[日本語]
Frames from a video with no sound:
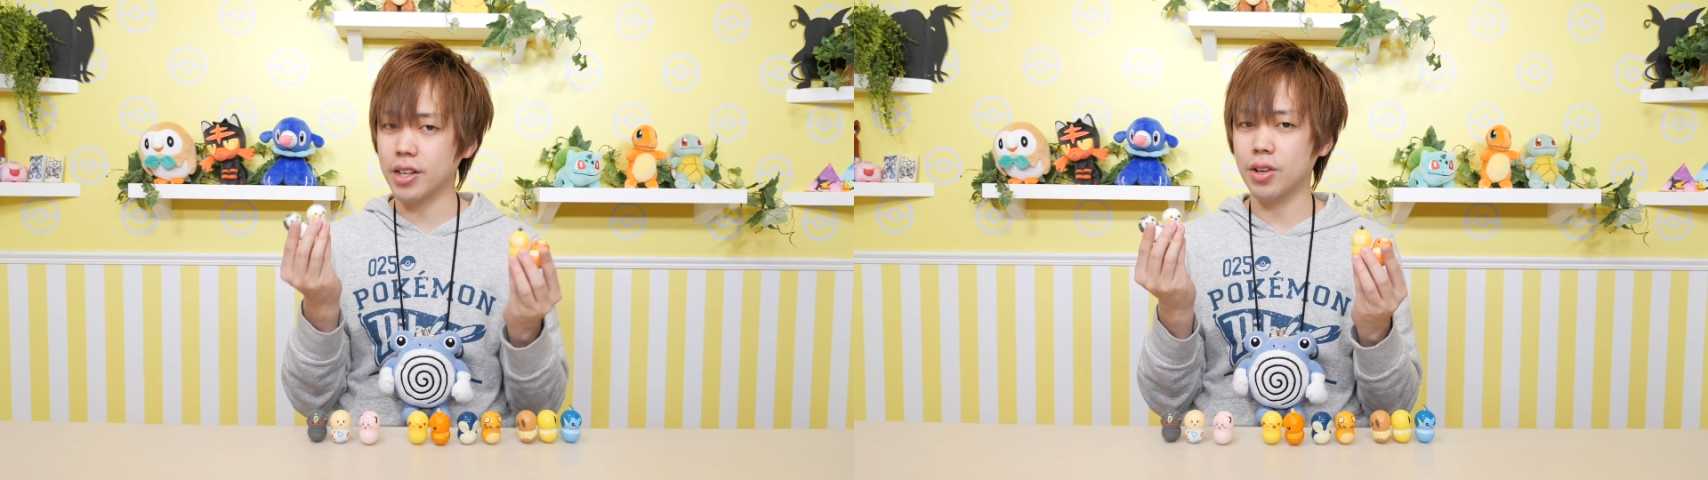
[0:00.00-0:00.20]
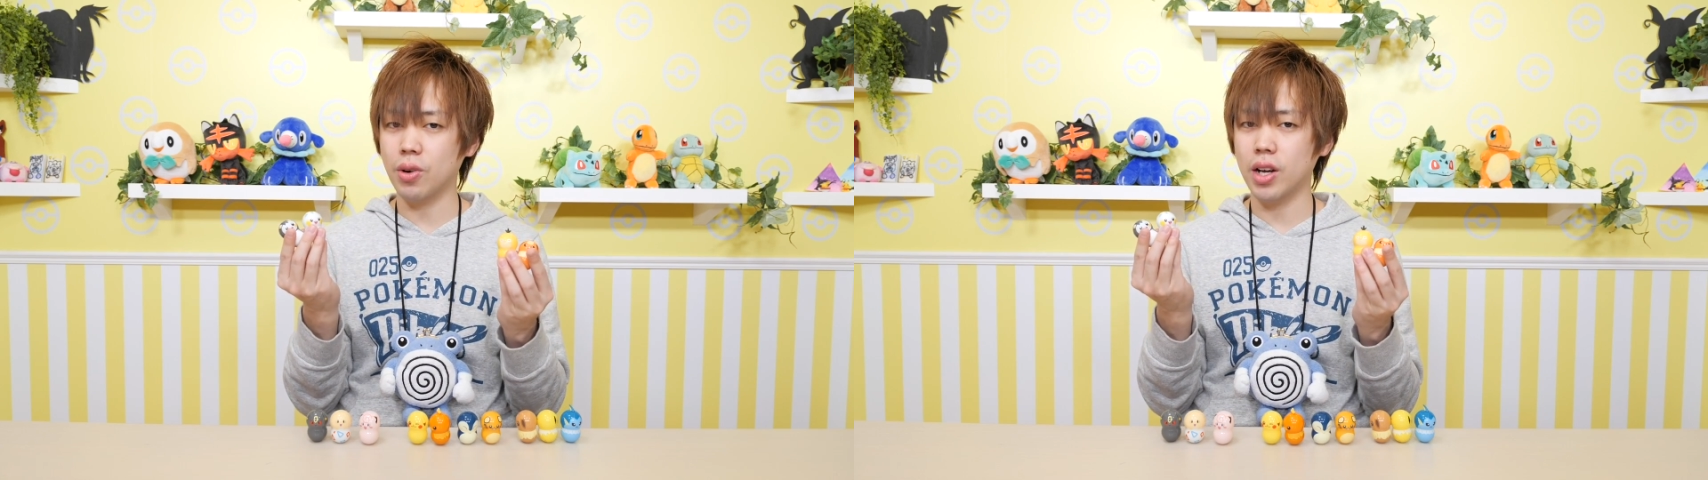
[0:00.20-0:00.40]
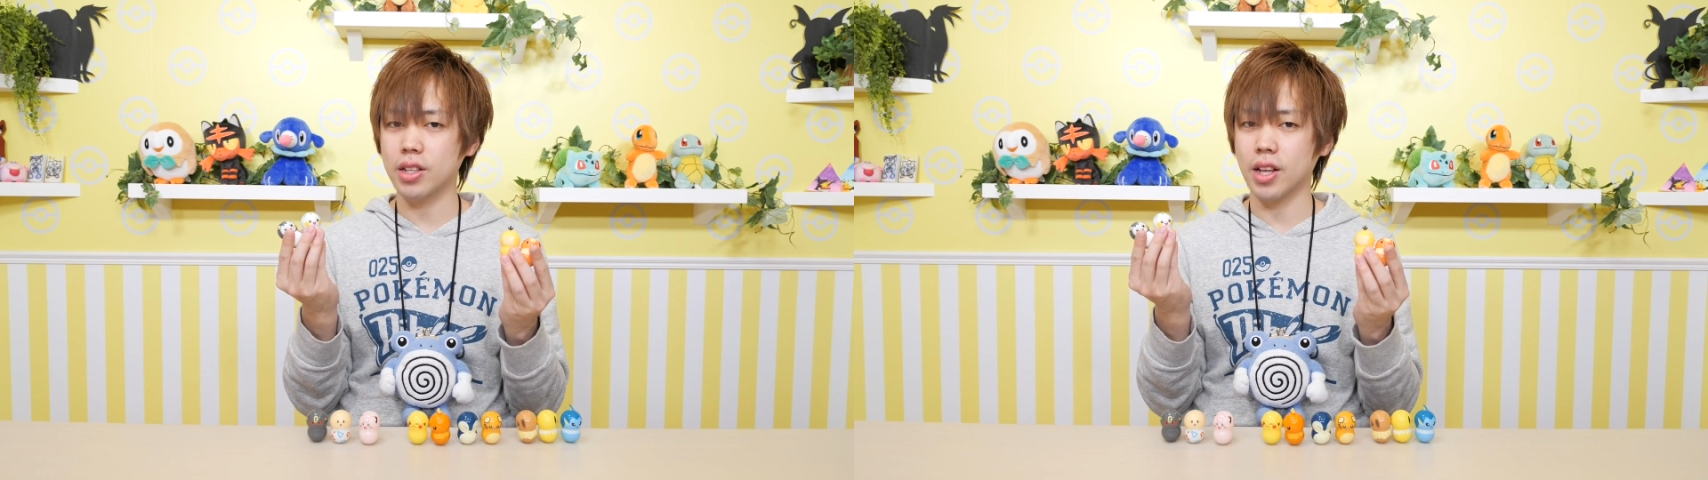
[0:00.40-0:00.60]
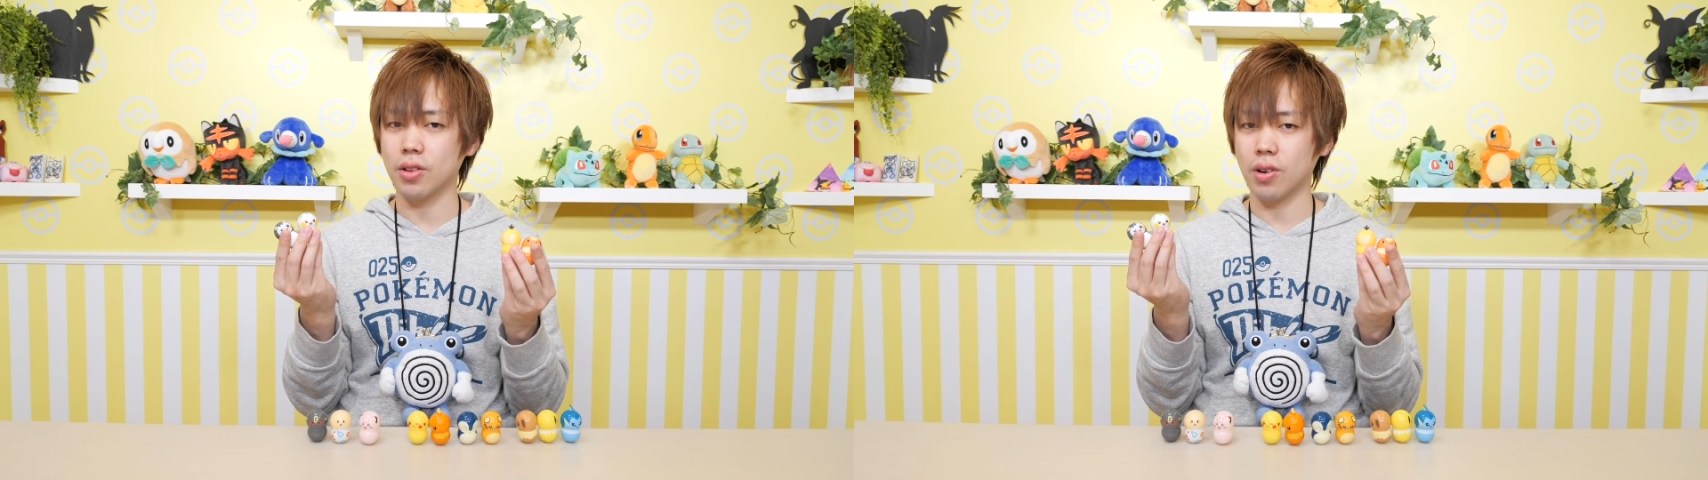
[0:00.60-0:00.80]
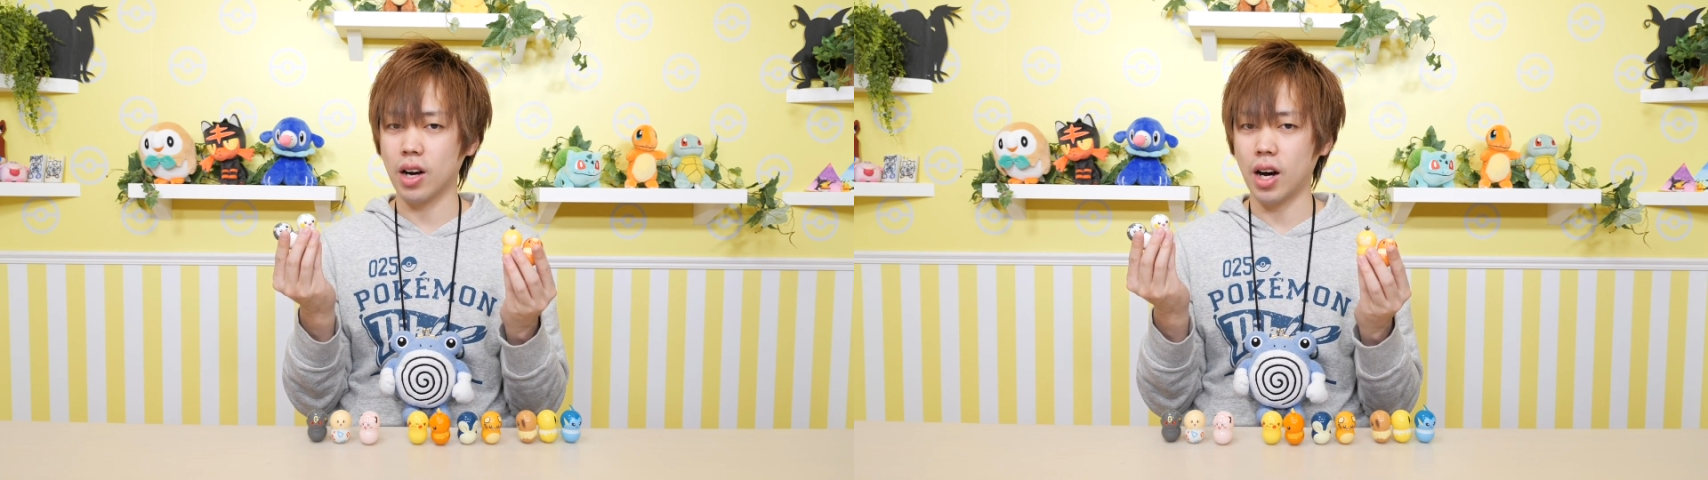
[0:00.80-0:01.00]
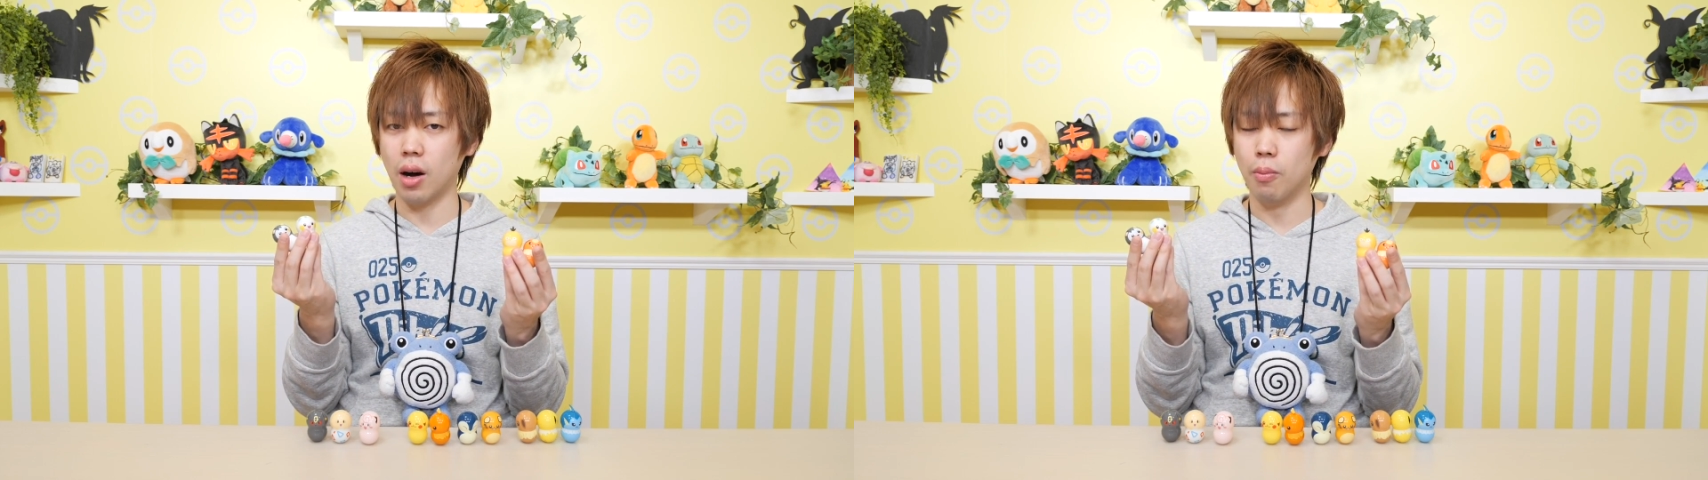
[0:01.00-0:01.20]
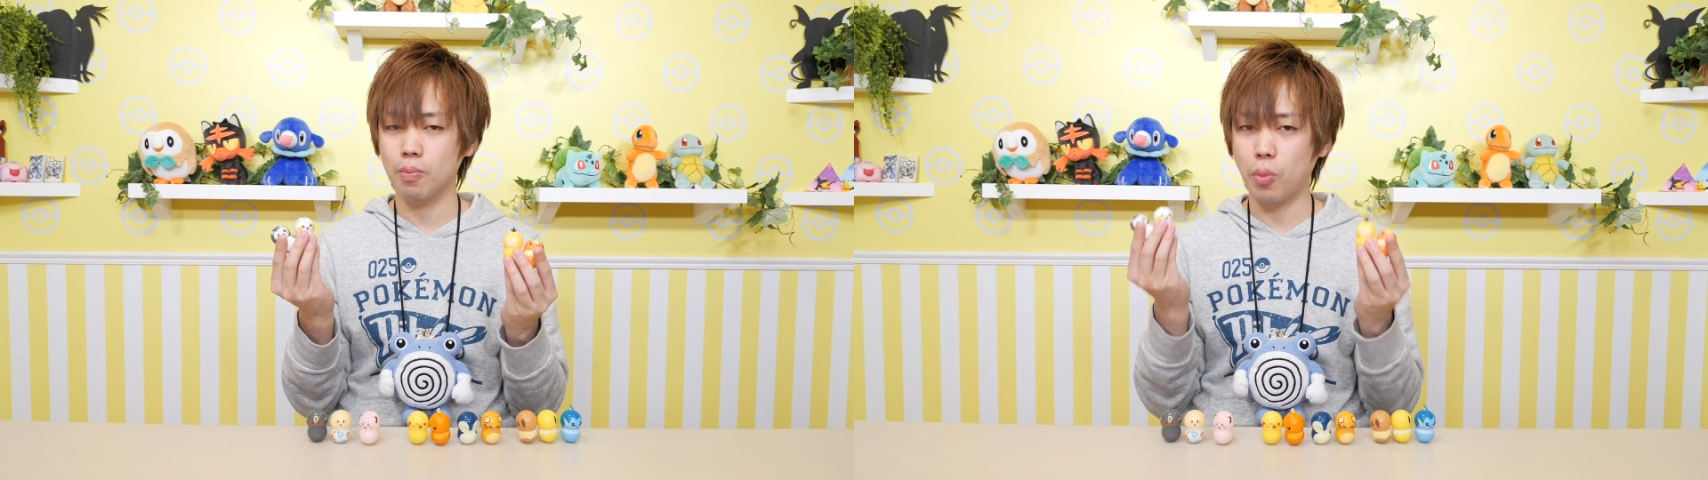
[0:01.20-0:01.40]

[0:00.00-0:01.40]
電量販店とか